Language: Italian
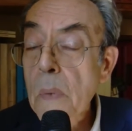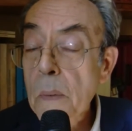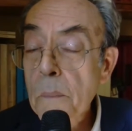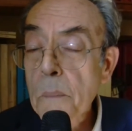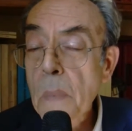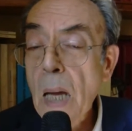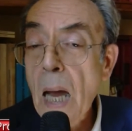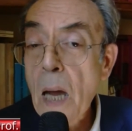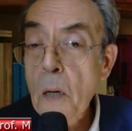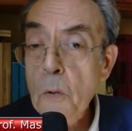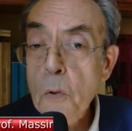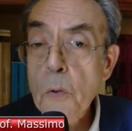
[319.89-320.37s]

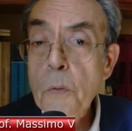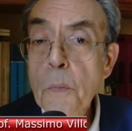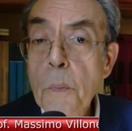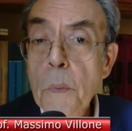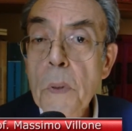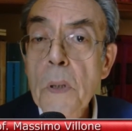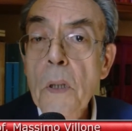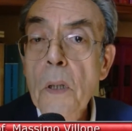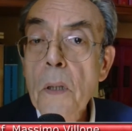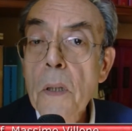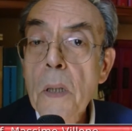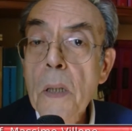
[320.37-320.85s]

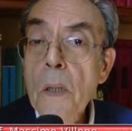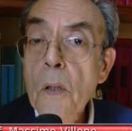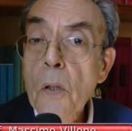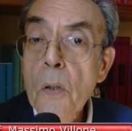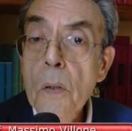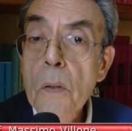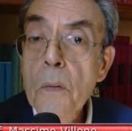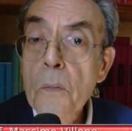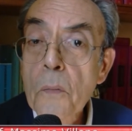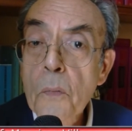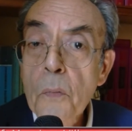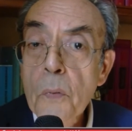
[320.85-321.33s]
auspico che
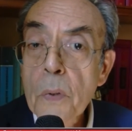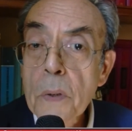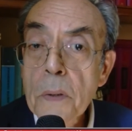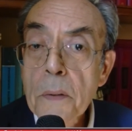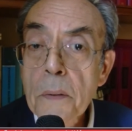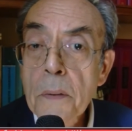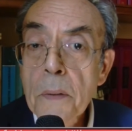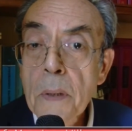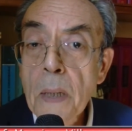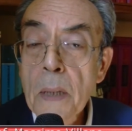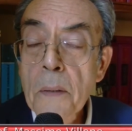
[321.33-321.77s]
non influisca.